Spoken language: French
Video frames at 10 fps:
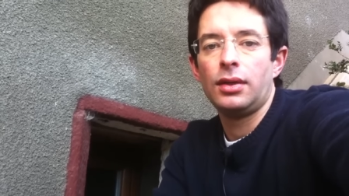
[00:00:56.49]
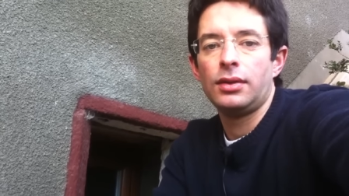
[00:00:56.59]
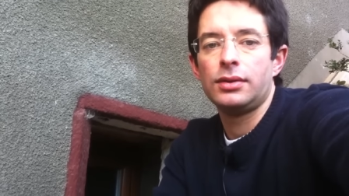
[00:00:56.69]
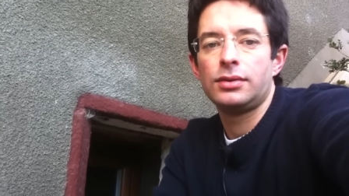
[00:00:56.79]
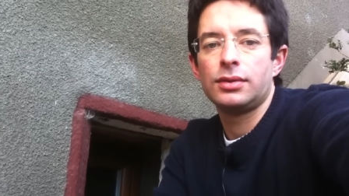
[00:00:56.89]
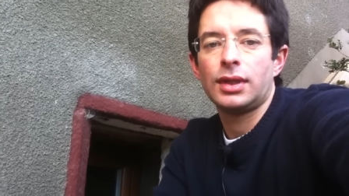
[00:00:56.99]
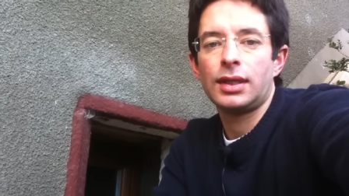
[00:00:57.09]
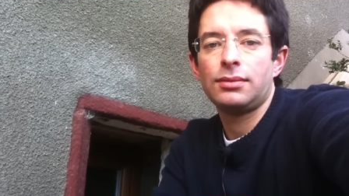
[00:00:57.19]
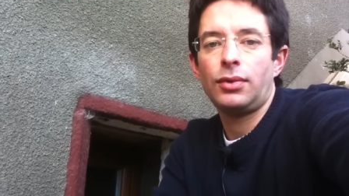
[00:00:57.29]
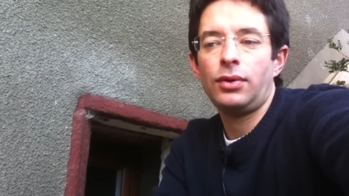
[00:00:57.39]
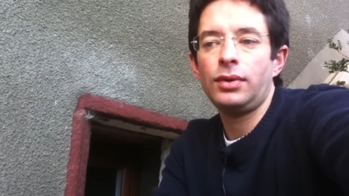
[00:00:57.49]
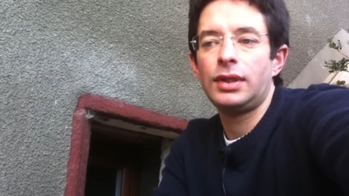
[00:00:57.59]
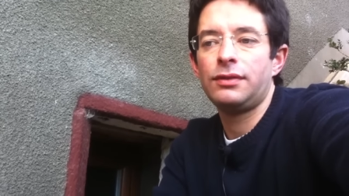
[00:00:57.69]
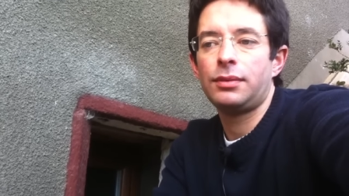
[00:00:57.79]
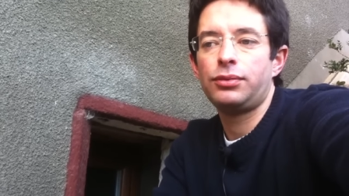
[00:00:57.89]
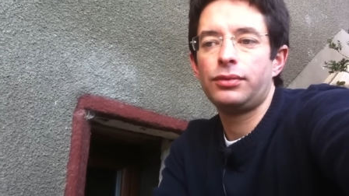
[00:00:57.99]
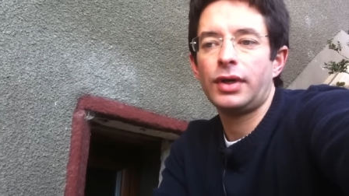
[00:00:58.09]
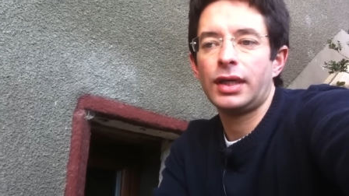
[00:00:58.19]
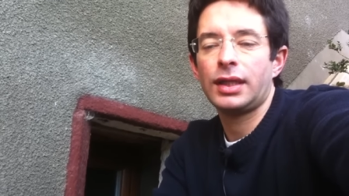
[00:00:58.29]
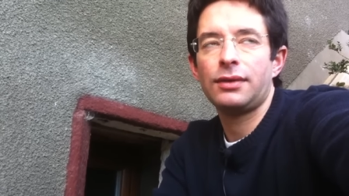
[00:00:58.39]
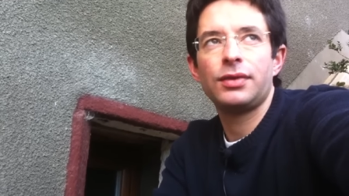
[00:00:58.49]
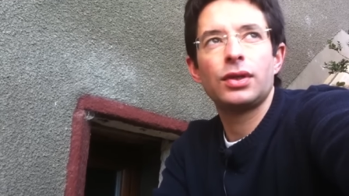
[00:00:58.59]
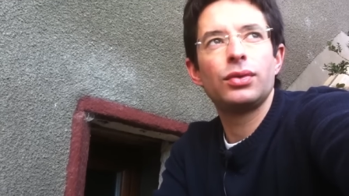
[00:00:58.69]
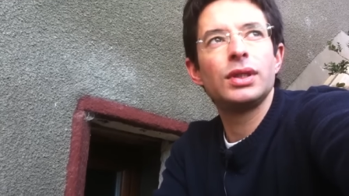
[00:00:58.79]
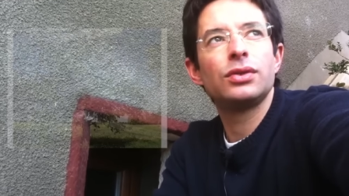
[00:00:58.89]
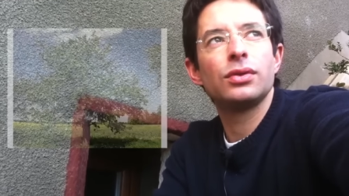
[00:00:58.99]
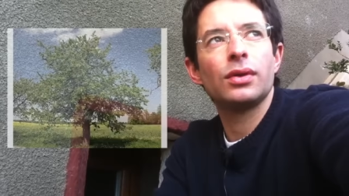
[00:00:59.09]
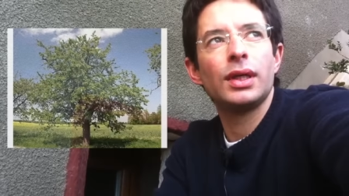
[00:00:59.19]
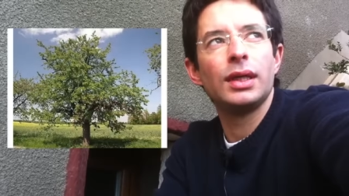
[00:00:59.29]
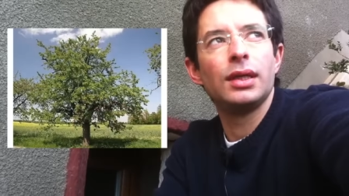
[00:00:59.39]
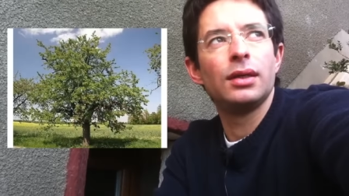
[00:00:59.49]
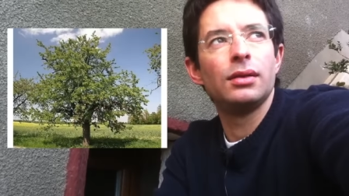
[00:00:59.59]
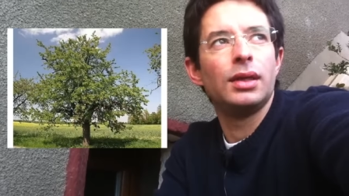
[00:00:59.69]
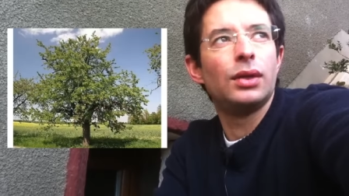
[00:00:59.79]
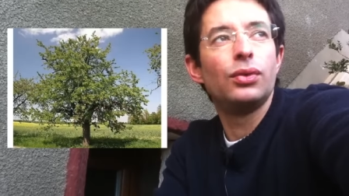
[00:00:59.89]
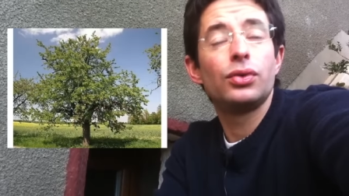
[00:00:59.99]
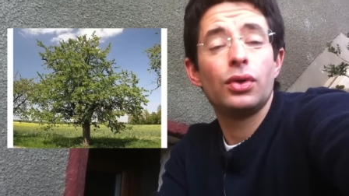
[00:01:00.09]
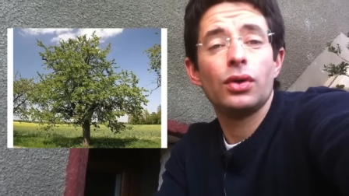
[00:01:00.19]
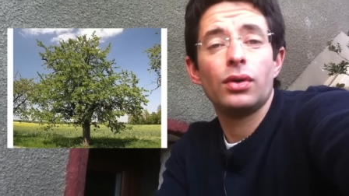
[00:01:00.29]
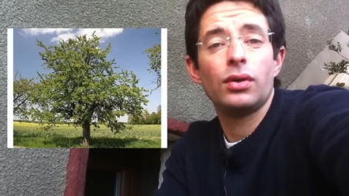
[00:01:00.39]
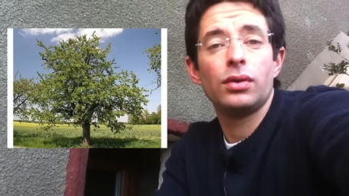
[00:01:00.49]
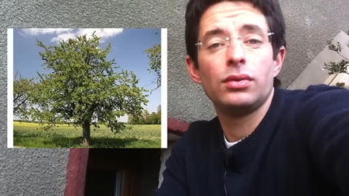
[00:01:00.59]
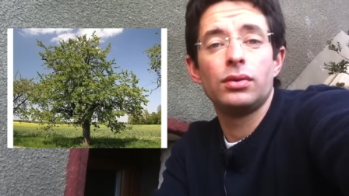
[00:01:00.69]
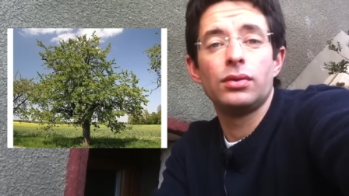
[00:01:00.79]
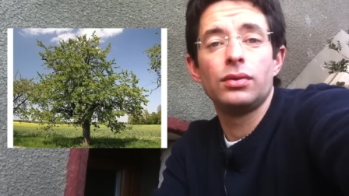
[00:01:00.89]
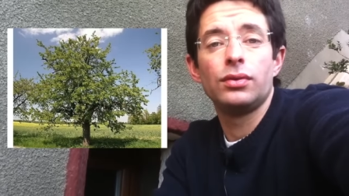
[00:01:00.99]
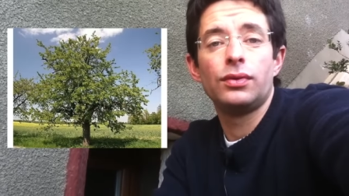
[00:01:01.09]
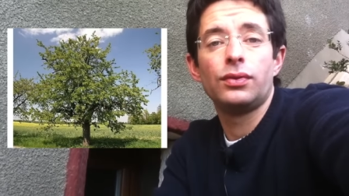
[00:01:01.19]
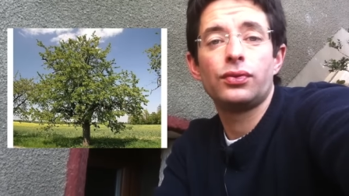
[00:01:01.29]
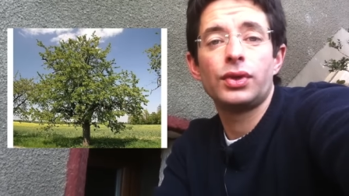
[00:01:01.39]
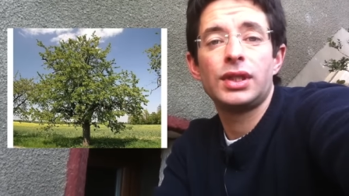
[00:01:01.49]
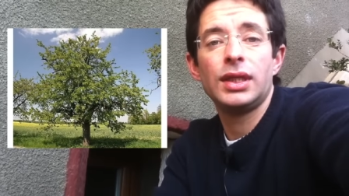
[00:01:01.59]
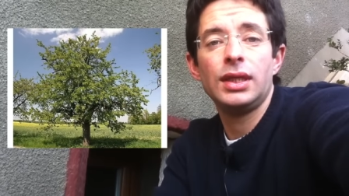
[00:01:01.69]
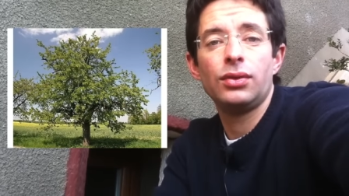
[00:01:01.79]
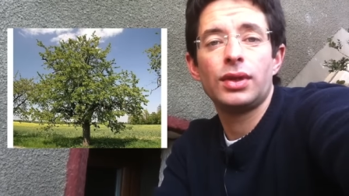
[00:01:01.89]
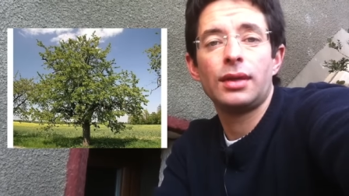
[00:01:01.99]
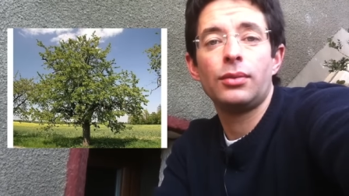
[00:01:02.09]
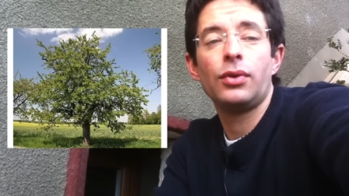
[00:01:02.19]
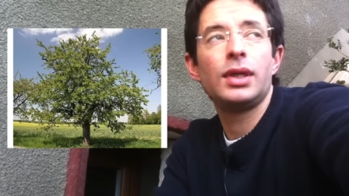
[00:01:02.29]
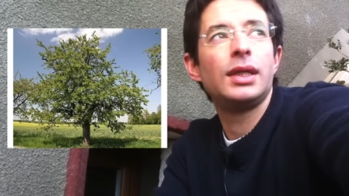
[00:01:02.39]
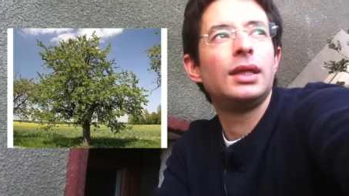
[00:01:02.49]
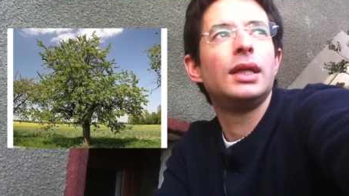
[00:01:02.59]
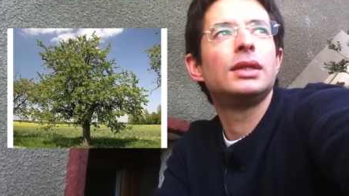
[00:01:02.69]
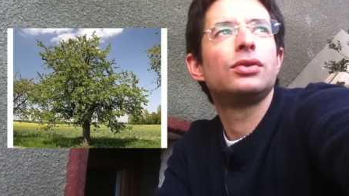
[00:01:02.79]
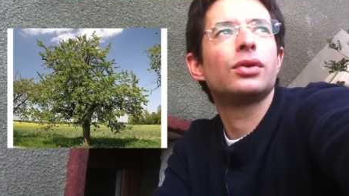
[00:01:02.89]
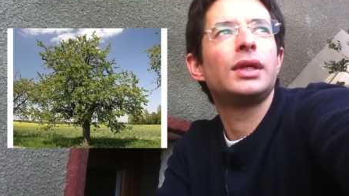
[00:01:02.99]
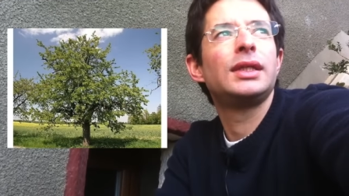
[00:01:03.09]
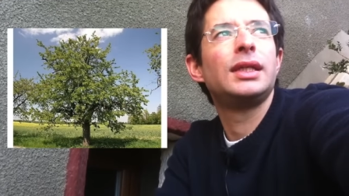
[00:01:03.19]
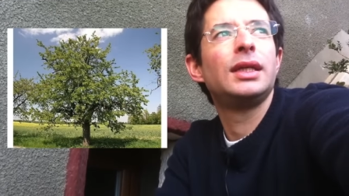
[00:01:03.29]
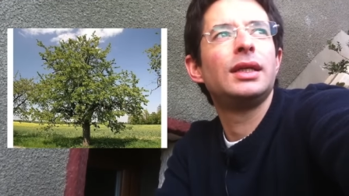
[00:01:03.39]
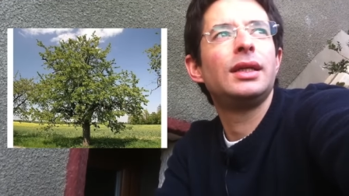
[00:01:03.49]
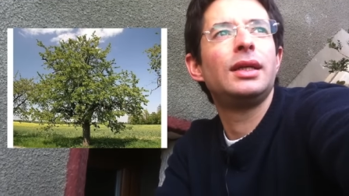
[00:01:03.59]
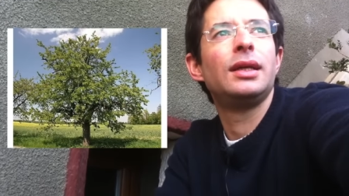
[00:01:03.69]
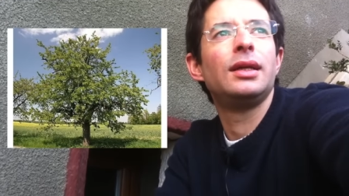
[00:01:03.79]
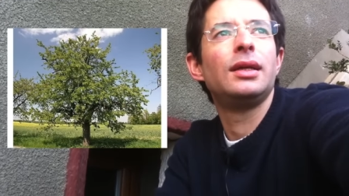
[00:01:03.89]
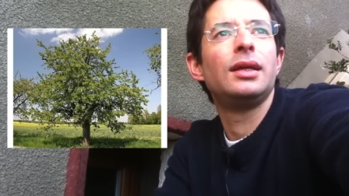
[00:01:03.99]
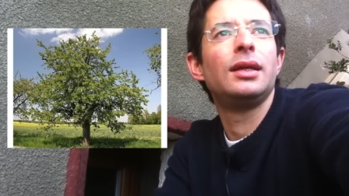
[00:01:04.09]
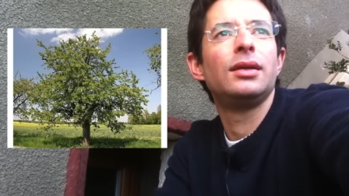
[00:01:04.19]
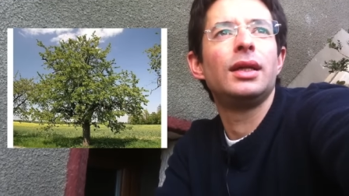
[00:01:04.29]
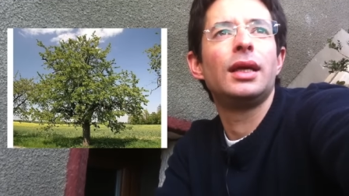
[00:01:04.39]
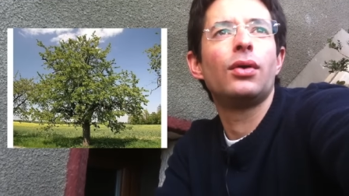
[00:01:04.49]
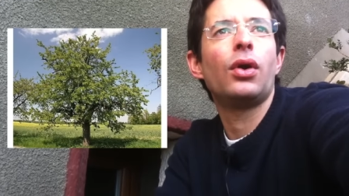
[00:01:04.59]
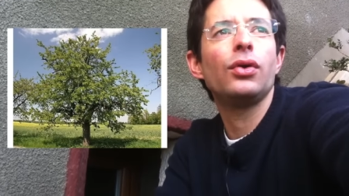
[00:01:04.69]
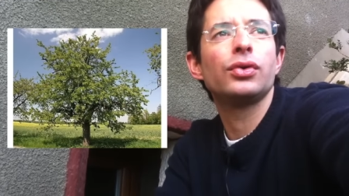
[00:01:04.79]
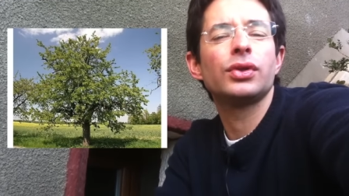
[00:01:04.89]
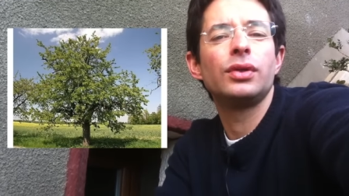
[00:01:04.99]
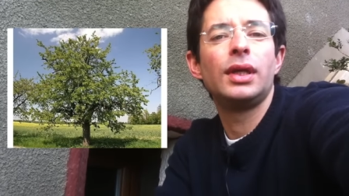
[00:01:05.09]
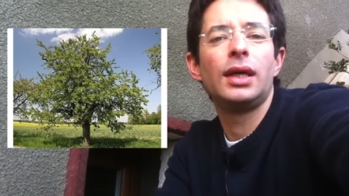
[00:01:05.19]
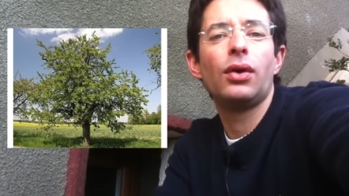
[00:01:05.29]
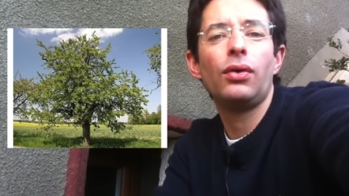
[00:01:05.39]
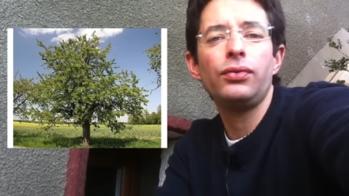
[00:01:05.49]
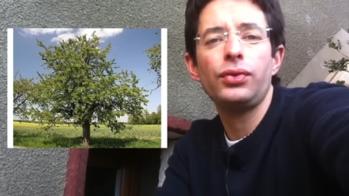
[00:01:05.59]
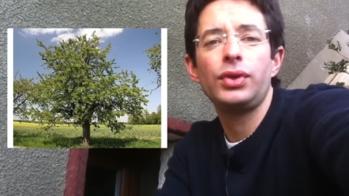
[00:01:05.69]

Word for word: Euh, ce traitement, il va pouvoir être effectué sur les, hauteurs euh, de, vos fruitiers, notamment les, cerisiers, les, grands,